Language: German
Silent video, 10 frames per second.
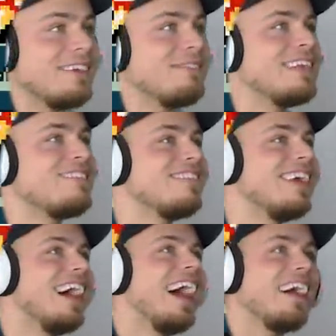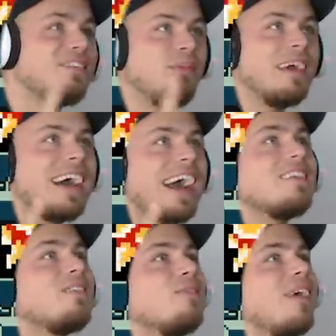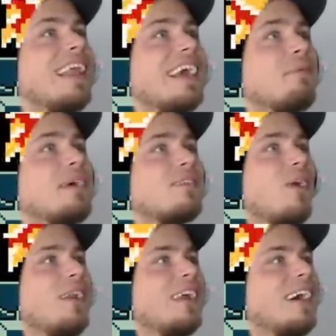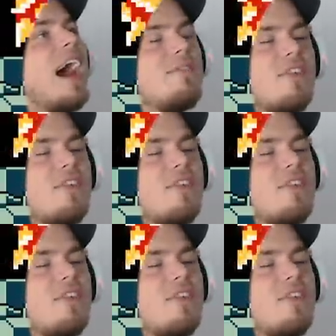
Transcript: Falle gewesen. Es wäre rechts eine Falle gewesen, Leute.